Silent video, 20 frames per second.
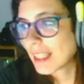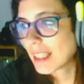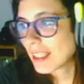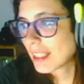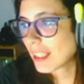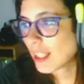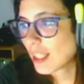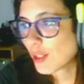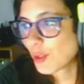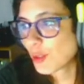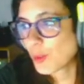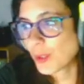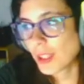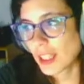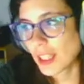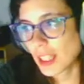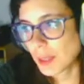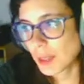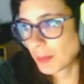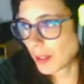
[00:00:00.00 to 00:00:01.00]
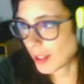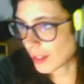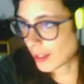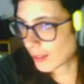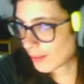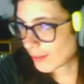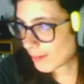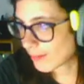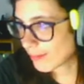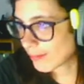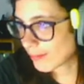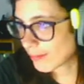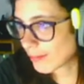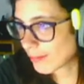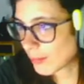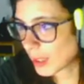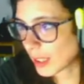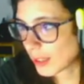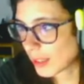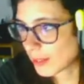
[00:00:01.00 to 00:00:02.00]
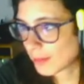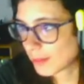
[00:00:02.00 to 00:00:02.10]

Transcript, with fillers: si quieres subir tienes que pagar. Vale.